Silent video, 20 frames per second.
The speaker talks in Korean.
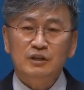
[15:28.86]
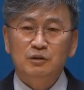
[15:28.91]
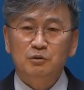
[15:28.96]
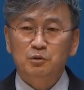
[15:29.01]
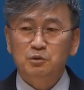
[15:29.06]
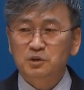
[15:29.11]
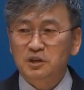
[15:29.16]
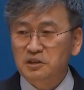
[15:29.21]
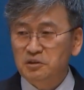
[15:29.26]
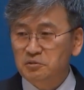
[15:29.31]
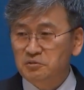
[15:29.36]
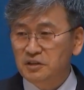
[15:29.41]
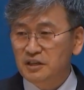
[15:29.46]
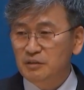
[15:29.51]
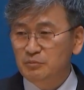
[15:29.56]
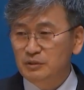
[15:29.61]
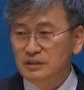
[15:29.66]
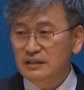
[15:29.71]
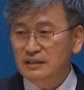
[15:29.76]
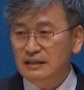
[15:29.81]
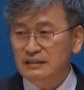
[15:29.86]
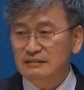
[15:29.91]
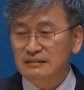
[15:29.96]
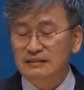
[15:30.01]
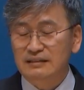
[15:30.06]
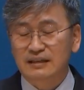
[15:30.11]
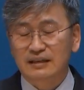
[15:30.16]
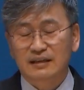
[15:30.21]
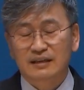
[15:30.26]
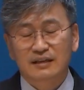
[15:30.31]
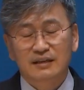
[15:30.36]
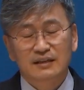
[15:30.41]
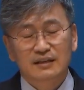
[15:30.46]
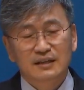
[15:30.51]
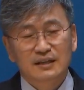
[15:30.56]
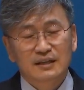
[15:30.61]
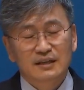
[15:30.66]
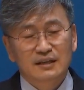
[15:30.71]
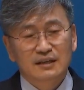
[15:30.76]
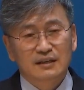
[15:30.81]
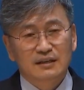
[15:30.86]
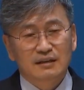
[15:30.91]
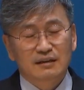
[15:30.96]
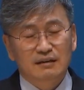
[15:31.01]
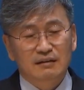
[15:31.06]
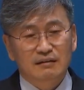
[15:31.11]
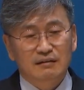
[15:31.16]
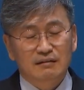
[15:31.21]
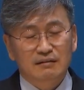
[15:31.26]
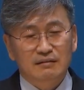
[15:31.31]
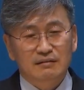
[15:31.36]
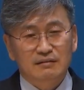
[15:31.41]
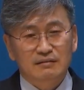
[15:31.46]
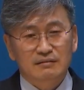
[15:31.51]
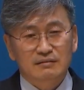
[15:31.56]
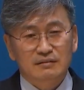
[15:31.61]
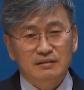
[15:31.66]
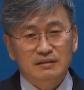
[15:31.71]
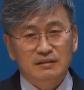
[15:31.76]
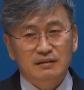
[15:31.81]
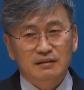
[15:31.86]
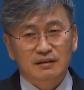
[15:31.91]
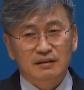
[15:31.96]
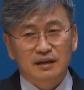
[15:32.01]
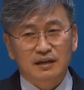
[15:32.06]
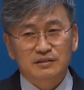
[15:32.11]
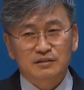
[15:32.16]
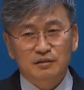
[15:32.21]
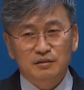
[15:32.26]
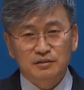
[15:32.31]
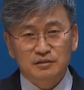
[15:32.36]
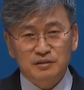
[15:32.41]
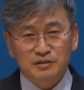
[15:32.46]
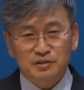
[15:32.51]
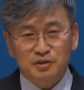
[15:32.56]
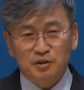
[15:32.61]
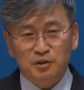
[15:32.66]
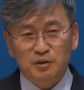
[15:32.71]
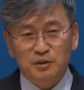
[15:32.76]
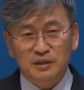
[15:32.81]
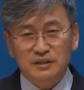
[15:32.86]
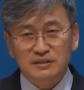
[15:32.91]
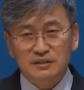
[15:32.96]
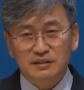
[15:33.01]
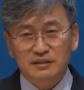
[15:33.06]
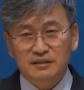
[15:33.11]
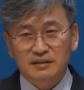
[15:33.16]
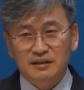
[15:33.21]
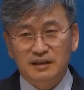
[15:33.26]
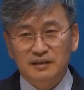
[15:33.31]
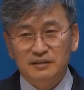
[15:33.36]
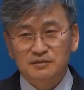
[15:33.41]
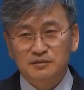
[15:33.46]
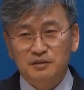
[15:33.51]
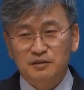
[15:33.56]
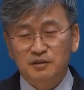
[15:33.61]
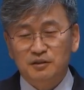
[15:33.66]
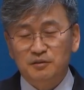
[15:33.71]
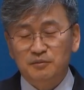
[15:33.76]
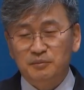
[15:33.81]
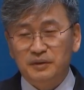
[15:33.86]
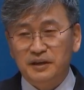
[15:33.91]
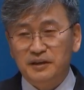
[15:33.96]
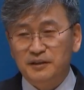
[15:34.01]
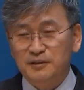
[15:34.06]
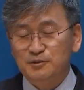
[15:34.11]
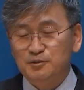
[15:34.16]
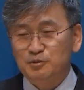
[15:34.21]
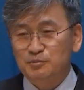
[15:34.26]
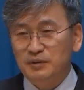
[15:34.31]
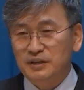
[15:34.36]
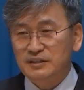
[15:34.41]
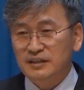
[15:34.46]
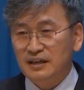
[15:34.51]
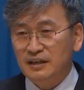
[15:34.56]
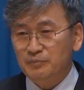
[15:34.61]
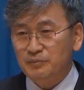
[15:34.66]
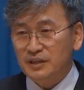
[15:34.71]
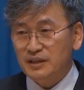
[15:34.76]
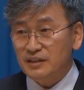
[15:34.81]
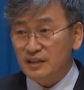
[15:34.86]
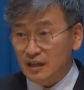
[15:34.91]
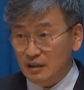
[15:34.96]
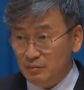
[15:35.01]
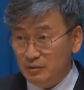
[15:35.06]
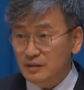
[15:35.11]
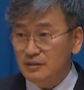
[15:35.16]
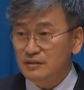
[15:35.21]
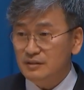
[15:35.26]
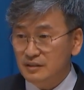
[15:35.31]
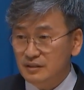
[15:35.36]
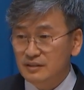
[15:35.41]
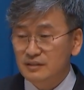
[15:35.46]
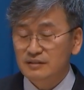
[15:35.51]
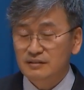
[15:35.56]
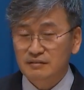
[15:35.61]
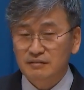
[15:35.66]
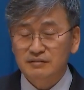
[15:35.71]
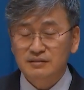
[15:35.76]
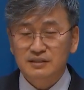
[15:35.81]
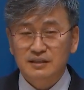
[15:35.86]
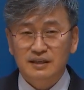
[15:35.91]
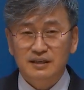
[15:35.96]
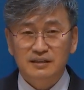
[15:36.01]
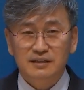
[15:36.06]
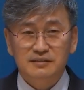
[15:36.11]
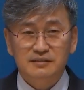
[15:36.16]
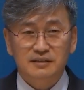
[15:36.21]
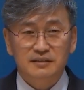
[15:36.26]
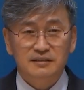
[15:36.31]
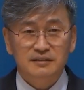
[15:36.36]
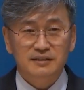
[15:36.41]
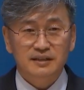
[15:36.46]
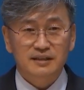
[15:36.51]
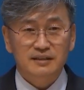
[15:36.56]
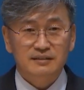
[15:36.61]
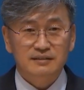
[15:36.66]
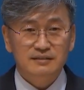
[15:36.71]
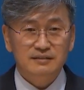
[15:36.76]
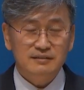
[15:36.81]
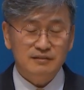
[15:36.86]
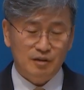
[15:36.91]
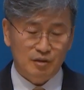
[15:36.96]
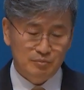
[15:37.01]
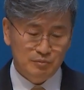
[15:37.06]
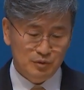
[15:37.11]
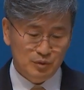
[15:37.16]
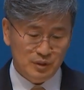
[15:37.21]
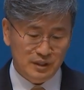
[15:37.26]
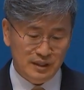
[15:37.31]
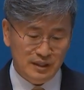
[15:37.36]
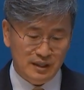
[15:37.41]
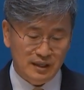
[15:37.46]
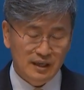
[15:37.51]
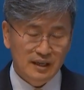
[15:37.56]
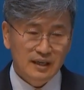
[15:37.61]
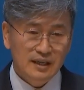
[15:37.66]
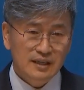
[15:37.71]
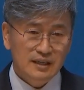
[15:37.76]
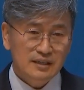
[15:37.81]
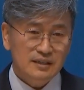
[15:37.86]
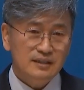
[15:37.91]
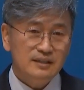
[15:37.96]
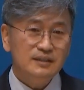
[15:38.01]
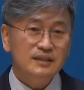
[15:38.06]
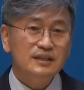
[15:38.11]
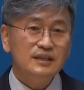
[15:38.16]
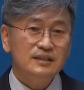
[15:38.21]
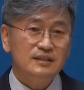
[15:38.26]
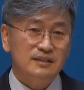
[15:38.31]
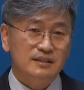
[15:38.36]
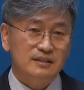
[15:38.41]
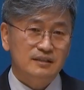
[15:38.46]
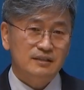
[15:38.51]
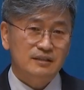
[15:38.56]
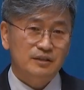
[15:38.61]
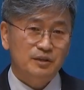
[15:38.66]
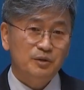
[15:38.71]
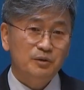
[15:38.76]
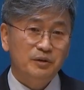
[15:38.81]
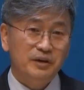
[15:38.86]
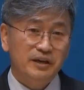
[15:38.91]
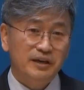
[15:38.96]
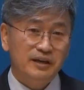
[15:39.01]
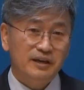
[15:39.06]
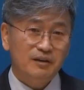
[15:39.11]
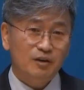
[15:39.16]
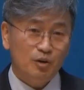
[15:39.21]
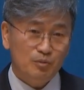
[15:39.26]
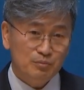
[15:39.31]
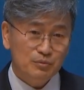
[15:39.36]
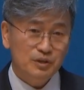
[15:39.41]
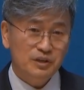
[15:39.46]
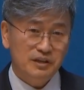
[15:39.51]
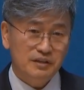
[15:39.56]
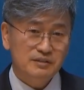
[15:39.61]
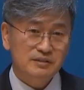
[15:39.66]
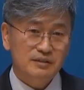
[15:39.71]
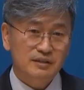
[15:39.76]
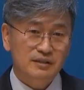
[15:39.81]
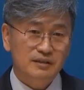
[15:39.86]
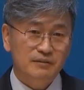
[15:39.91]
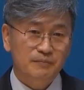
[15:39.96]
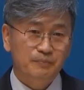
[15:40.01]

고등학교 때 이민을 갔는데 어, 가서 어떤 선교단체에 가서 매주마다 함께 예배를 드리는 그런 시간이 있었는데 그 건물이 흑인 교회 건물이었어요.